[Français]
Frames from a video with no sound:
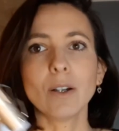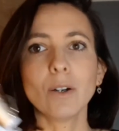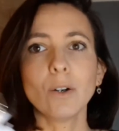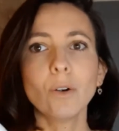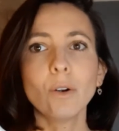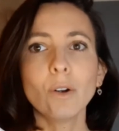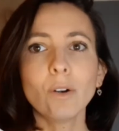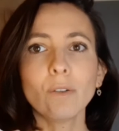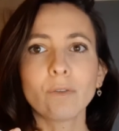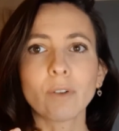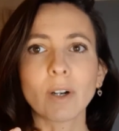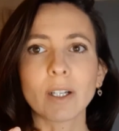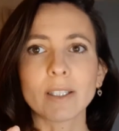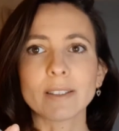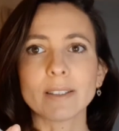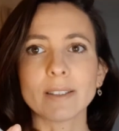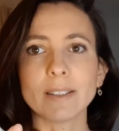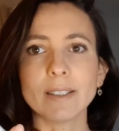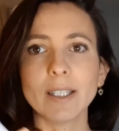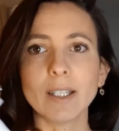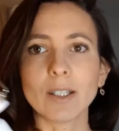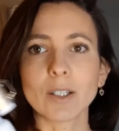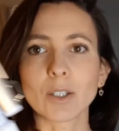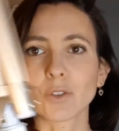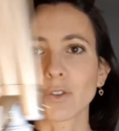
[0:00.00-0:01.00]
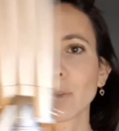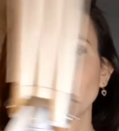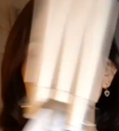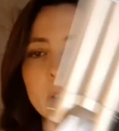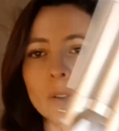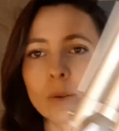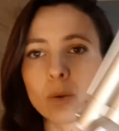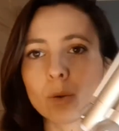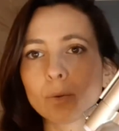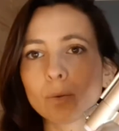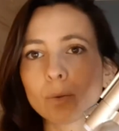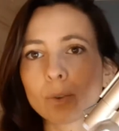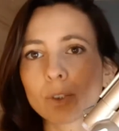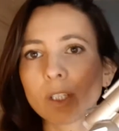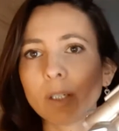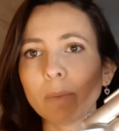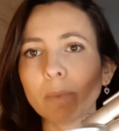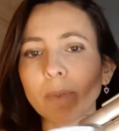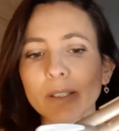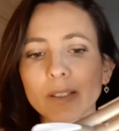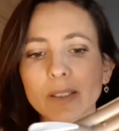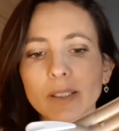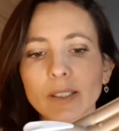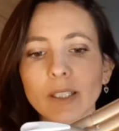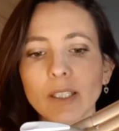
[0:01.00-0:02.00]
Le voici. Alors, je vais pas trop le toucher
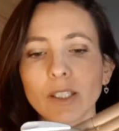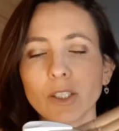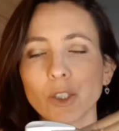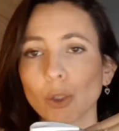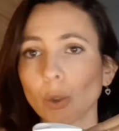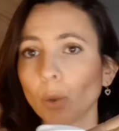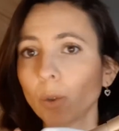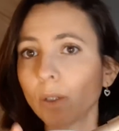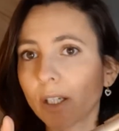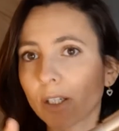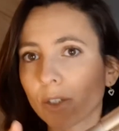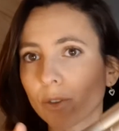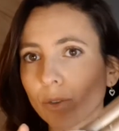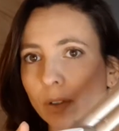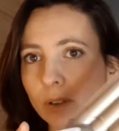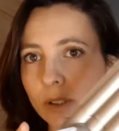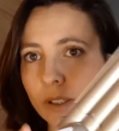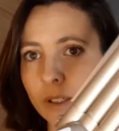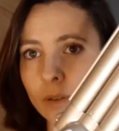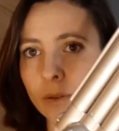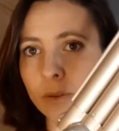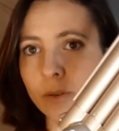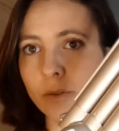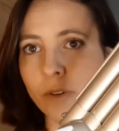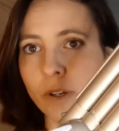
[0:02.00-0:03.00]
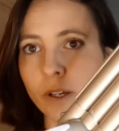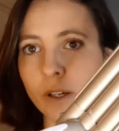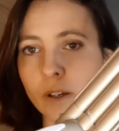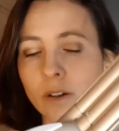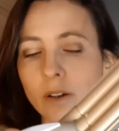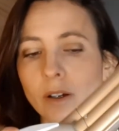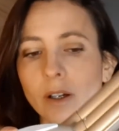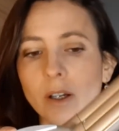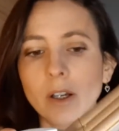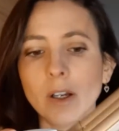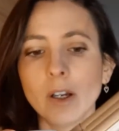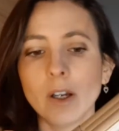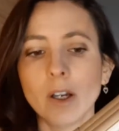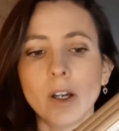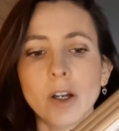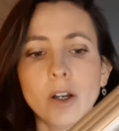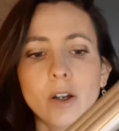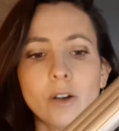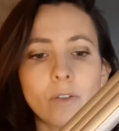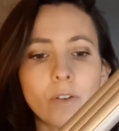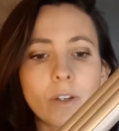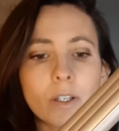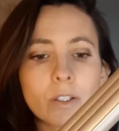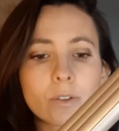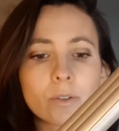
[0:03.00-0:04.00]
parce qu'il est chaud. Là, je suis en train de le faire,
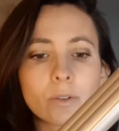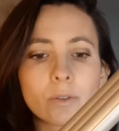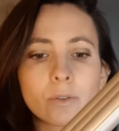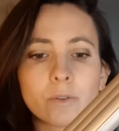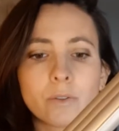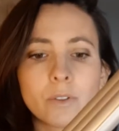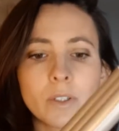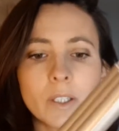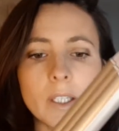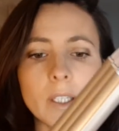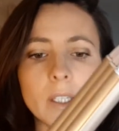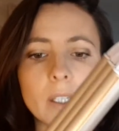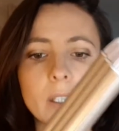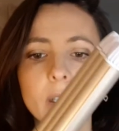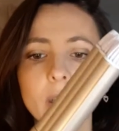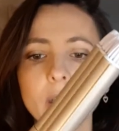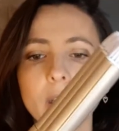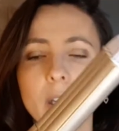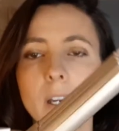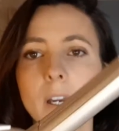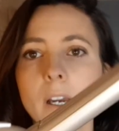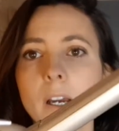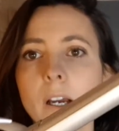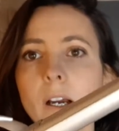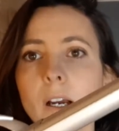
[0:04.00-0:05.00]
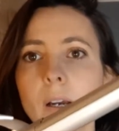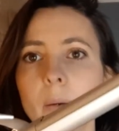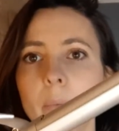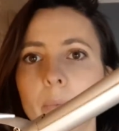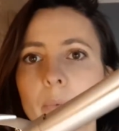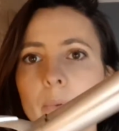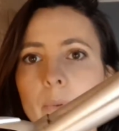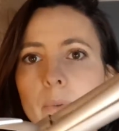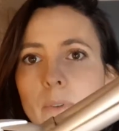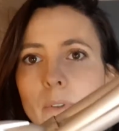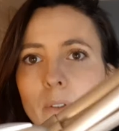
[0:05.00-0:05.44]
euh, faire chauffer. Hop,